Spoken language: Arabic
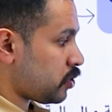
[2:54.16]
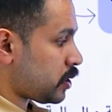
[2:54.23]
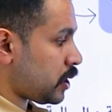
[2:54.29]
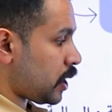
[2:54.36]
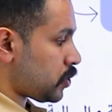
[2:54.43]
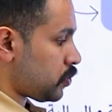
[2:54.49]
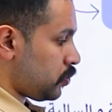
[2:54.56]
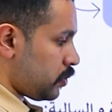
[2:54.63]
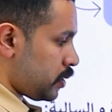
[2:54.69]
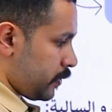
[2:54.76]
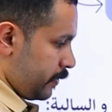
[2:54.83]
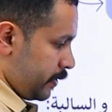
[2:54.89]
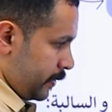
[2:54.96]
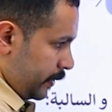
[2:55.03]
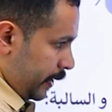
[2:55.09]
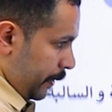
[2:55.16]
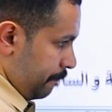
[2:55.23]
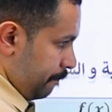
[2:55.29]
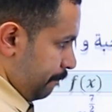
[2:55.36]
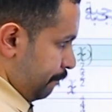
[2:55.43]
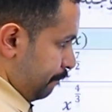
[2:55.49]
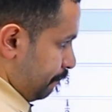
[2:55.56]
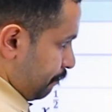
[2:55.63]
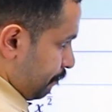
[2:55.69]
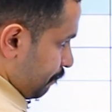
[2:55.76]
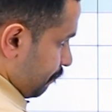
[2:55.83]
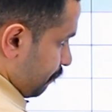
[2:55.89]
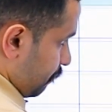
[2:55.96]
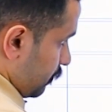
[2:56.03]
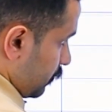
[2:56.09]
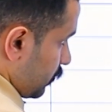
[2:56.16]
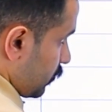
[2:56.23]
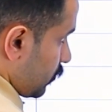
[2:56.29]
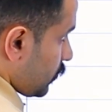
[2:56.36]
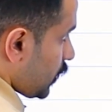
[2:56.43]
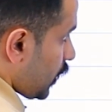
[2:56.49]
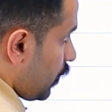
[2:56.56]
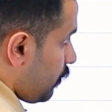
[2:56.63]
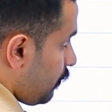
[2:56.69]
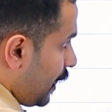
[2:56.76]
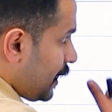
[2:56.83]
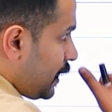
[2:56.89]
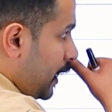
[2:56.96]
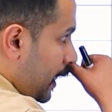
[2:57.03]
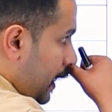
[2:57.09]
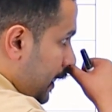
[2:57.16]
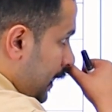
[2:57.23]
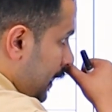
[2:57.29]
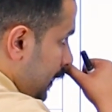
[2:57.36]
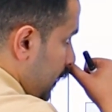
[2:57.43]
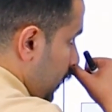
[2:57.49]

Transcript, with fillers: مشتقته صفر طيب بعد هيك حكى